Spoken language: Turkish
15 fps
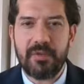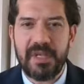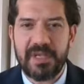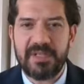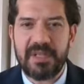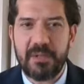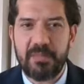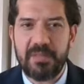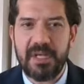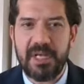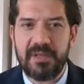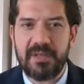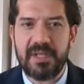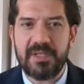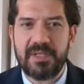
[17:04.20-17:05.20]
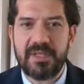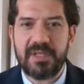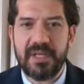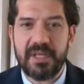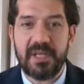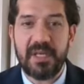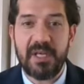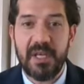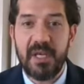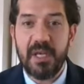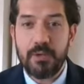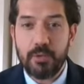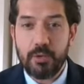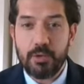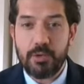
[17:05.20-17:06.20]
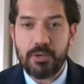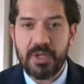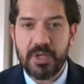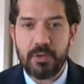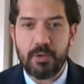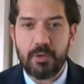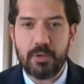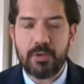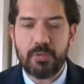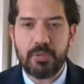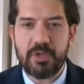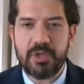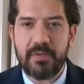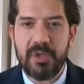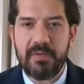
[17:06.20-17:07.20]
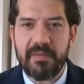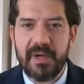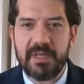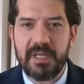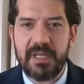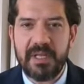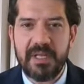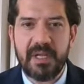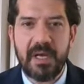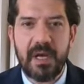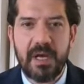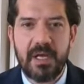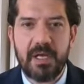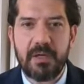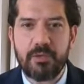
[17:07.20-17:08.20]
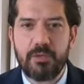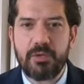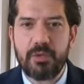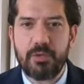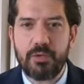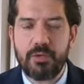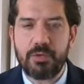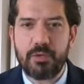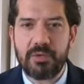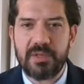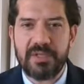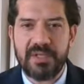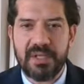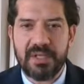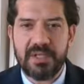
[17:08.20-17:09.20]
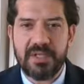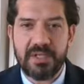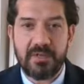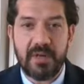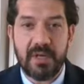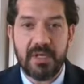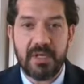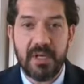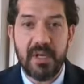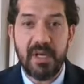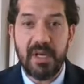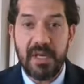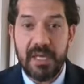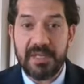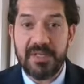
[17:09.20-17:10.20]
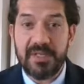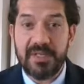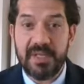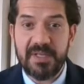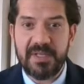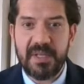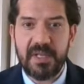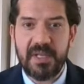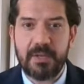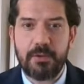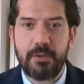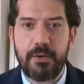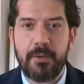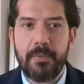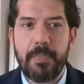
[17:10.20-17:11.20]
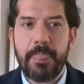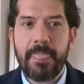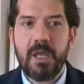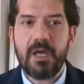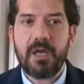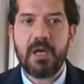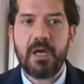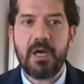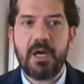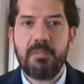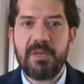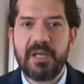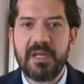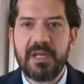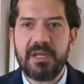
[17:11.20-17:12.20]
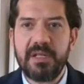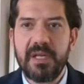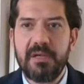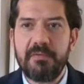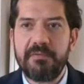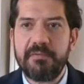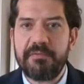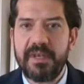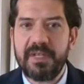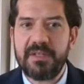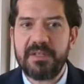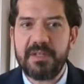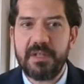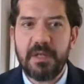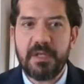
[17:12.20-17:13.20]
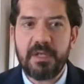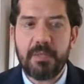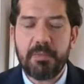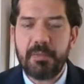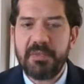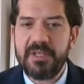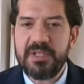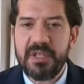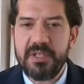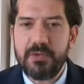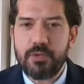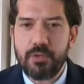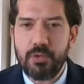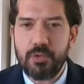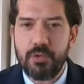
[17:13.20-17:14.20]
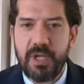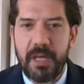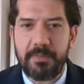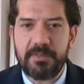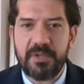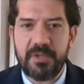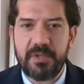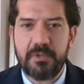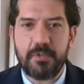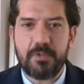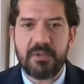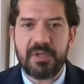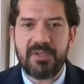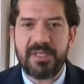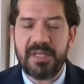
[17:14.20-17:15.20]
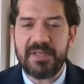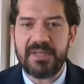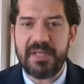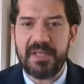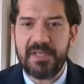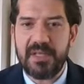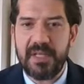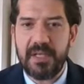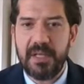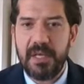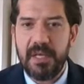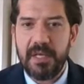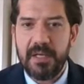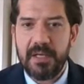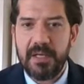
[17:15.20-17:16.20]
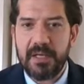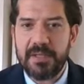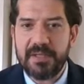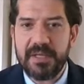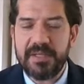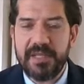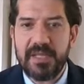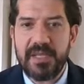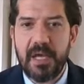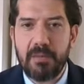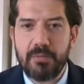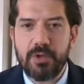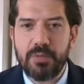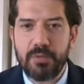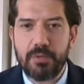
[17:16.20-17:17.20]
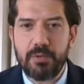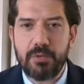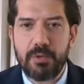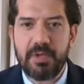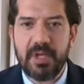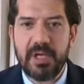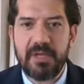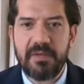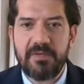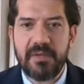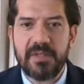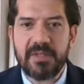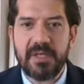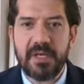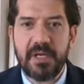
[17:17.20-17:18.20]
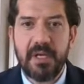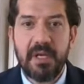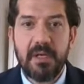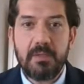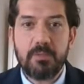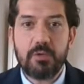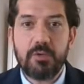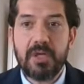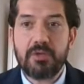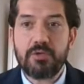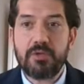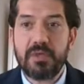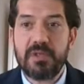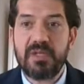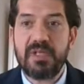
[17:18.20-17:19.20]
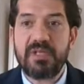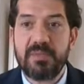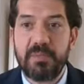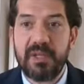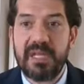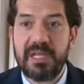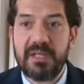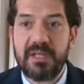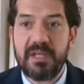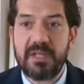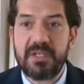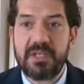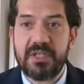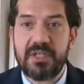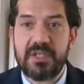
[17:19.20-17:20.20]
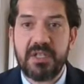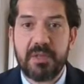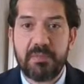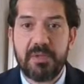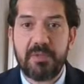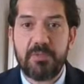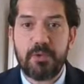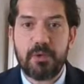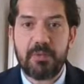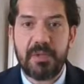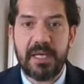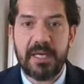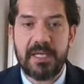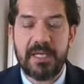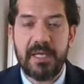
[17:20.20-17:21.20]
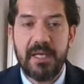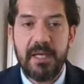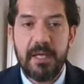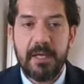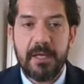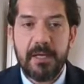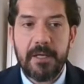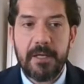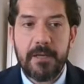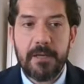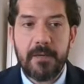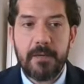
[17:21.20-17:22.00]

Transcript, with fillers: ve S&P endeksindeki düşüşleri gördük. Bu sabah vadelileri hala yüzde üç nokta sekiz civarı ekside seyrediyor. Ee, Amerika'da FED yapabileceğinin çoğunu yaptı. %80'ini e, zaten yapmış bulunuyor. Daha da fazla bundan sonra nasıl paketler açıklayacak bilmiyorum. Yani e,